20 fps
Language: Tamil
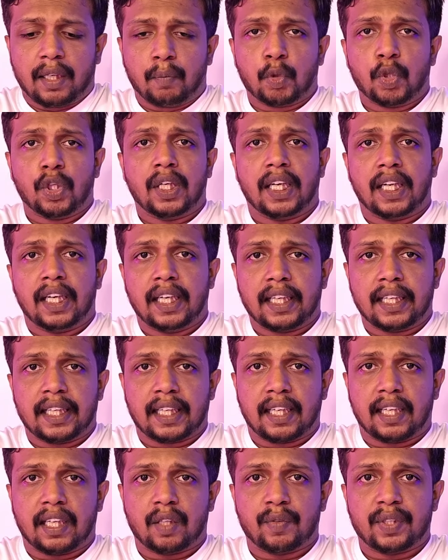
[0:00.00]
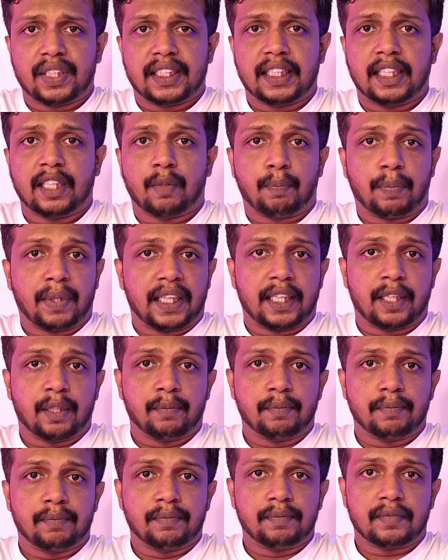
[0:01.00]
முன்னாள் இராணுவத்தினர்
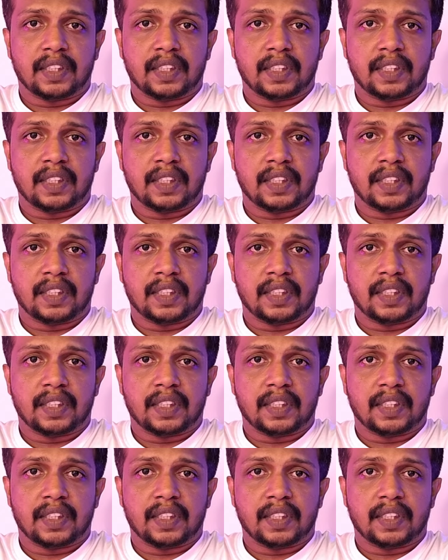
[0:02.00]
பலரும்